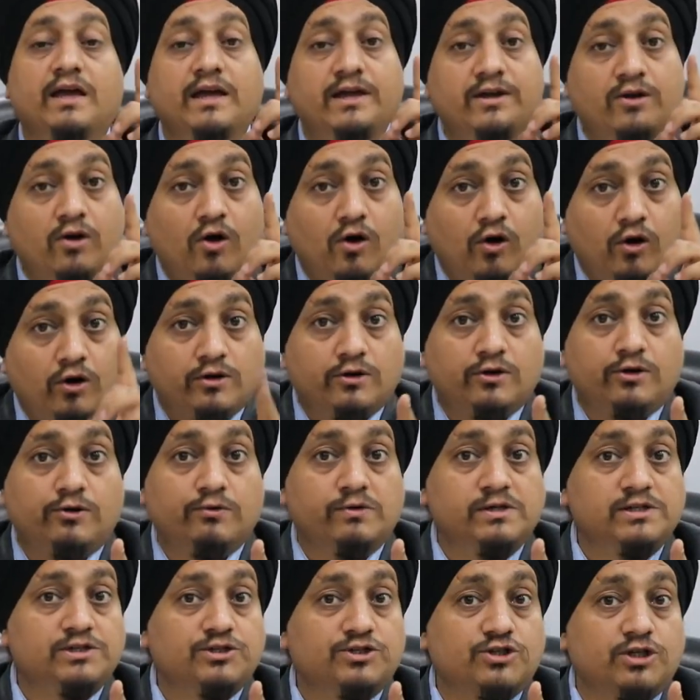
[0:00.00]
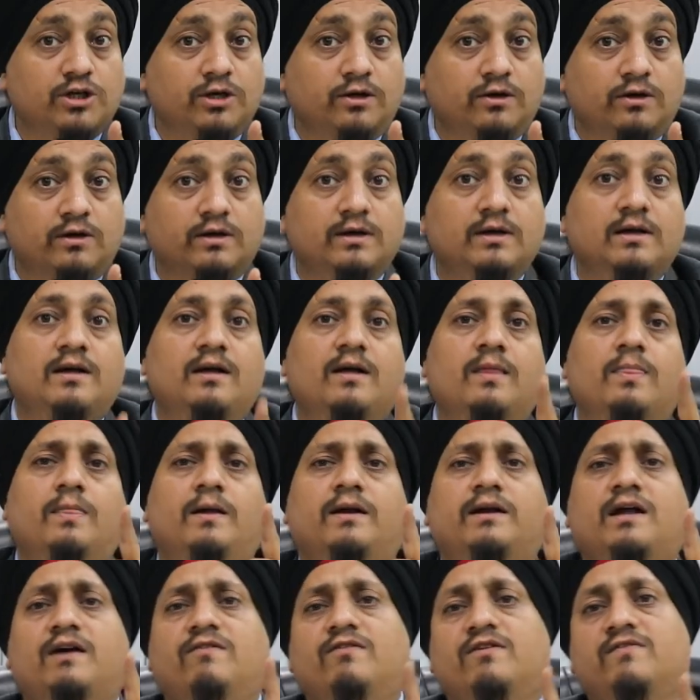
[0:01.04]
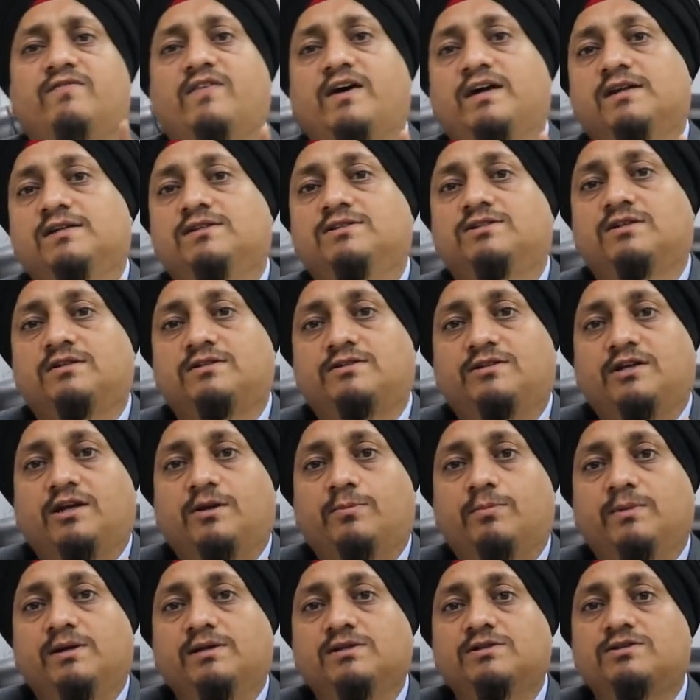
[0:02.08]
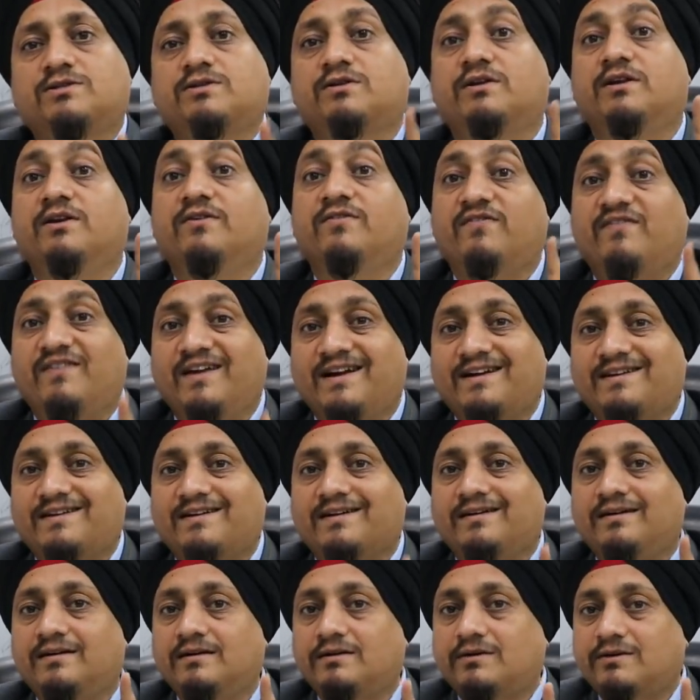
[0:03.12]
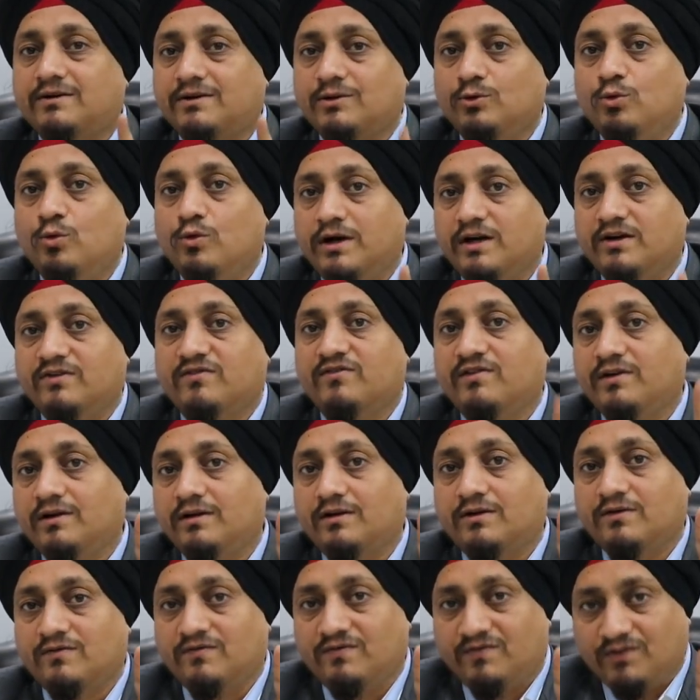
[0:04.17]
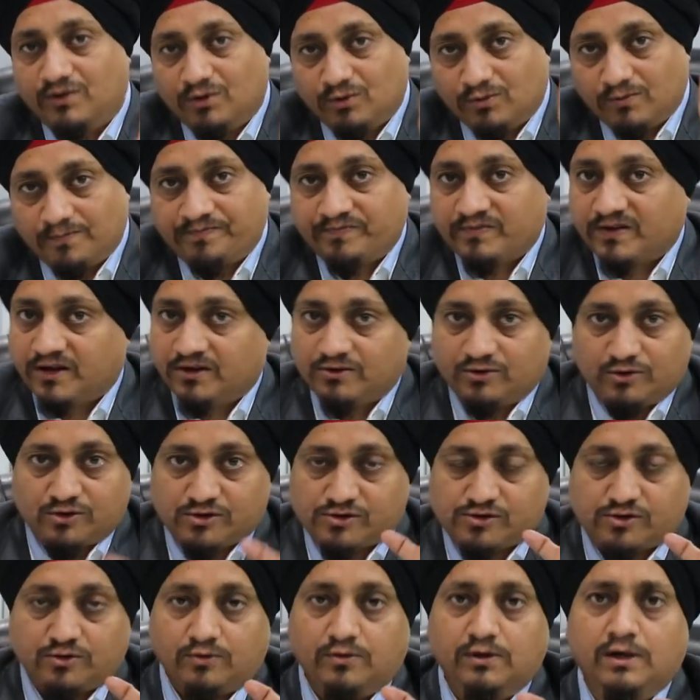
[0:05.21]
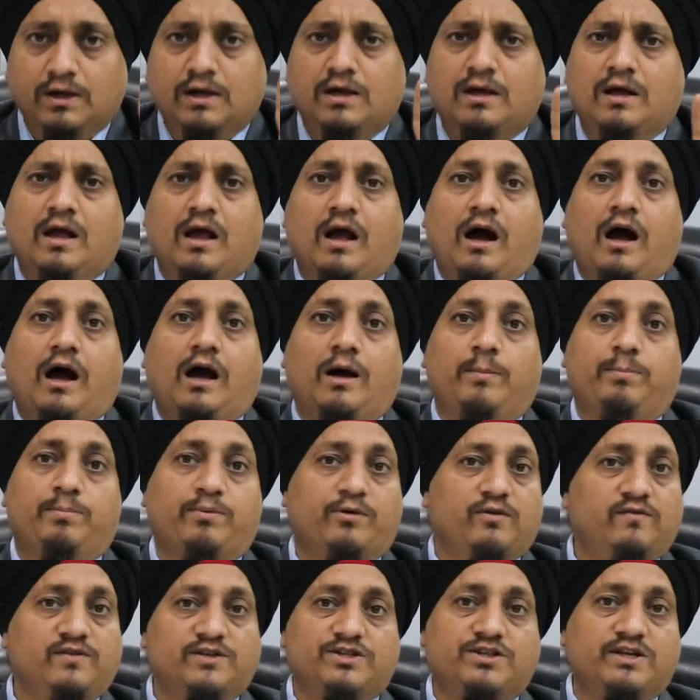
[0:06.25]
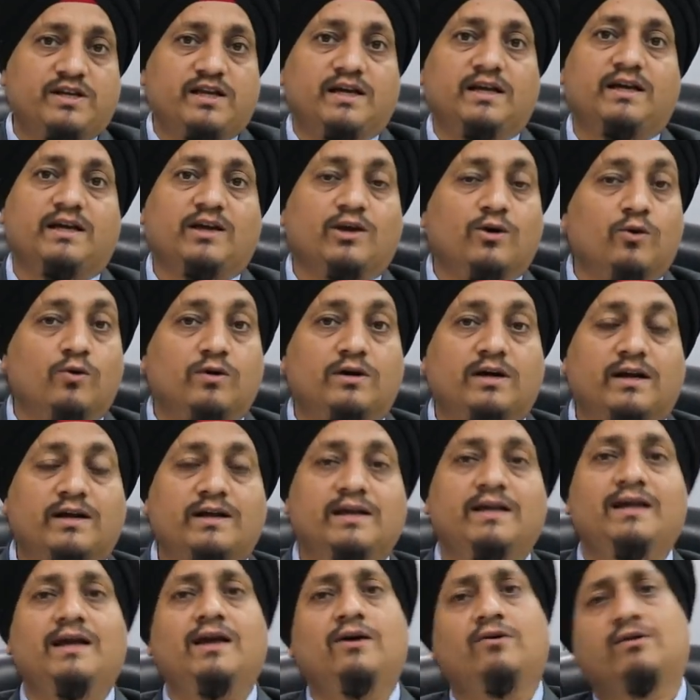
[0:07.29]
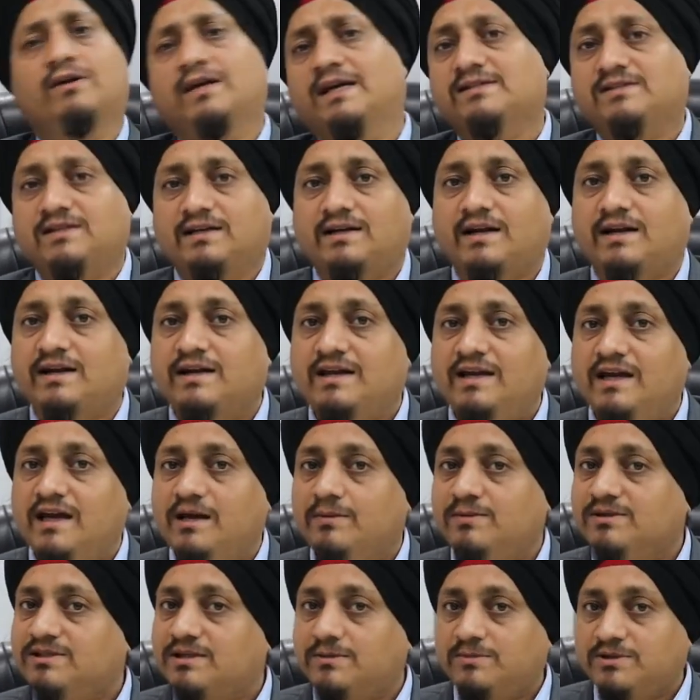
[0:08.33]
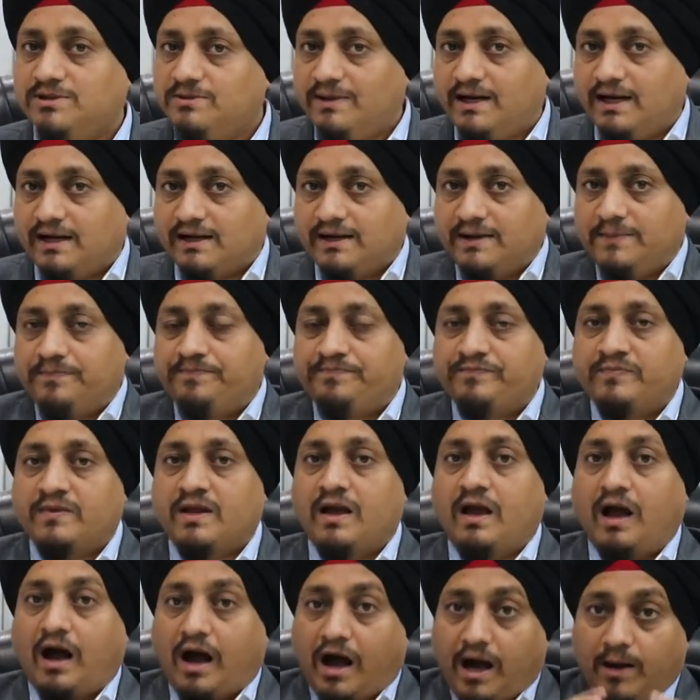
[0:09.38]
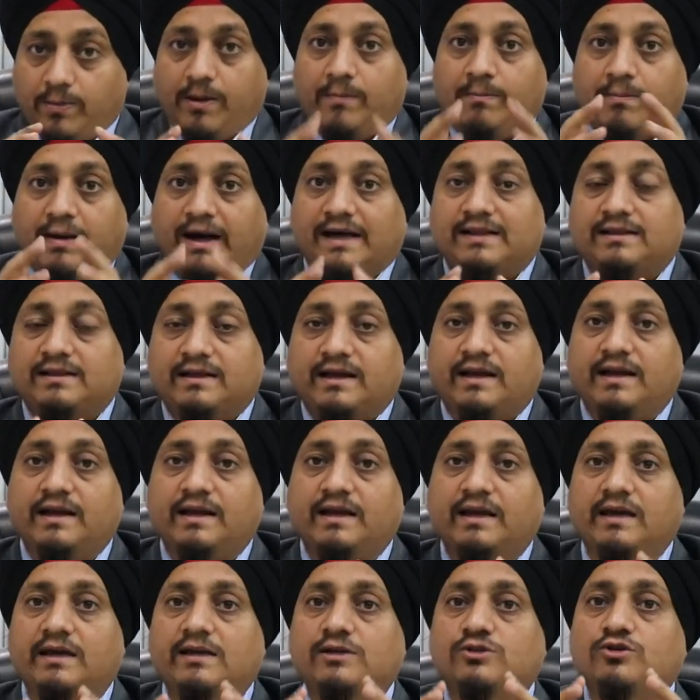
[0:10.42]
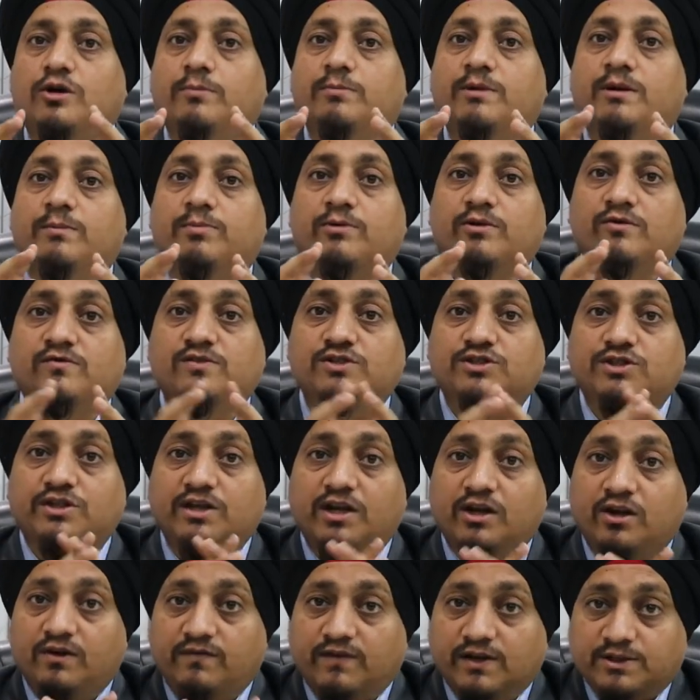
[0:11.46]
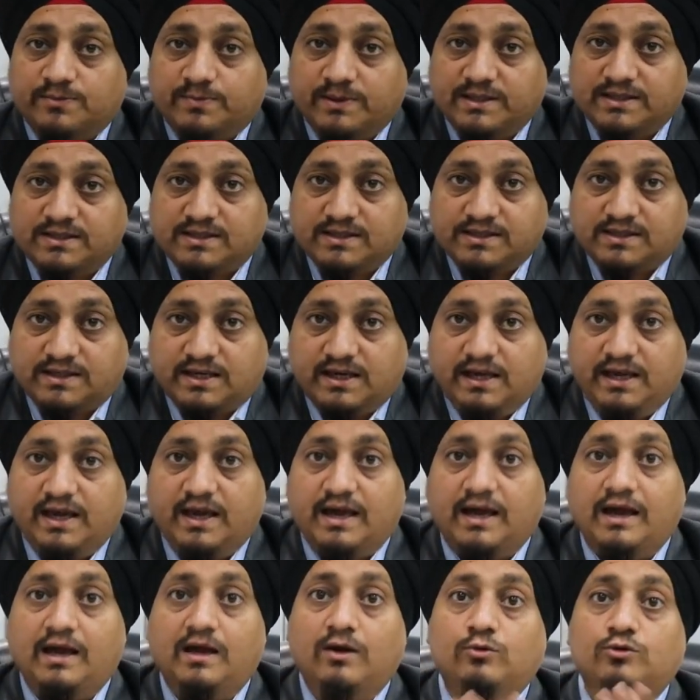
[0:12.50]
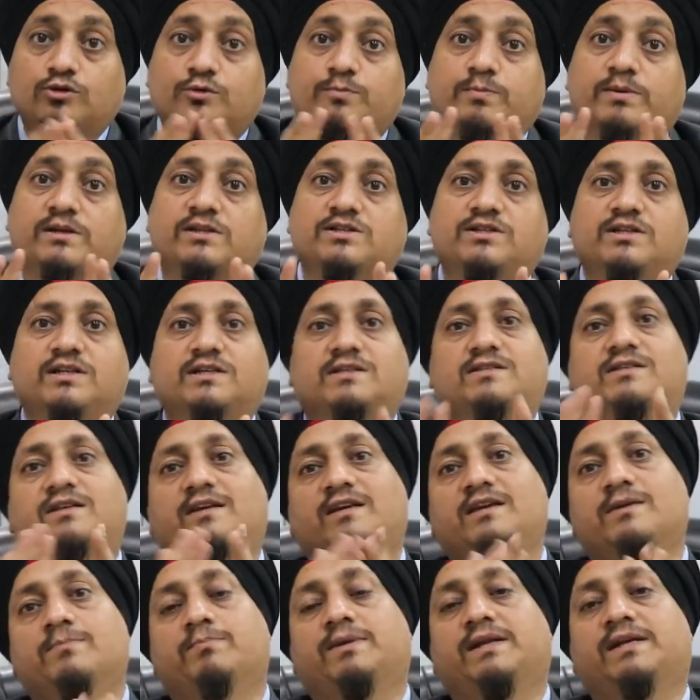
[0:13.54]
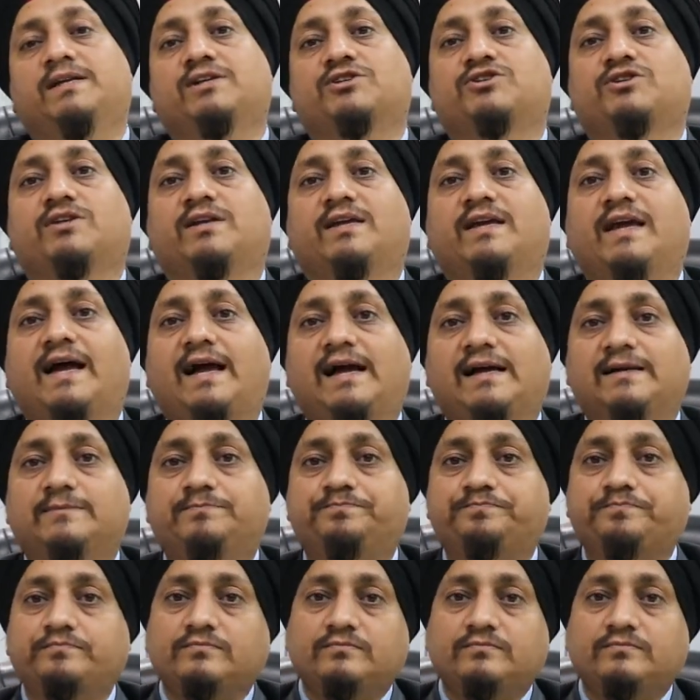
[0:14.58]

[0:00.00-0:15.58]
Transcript: इन ऑर्डर टू इंश्योर that our financial statements reflect a true and fair view. दोस्तों अब प्रोविजनिंग क्यों करनी है और कैसे करनी है हमें समझ में आ गई अब हम बात करेंगे कि जो हमने प्रोविजनिंग ऑफ एक्सपेंसेस की है उस पर जीएसटी की इंप्लीकेशन क्या है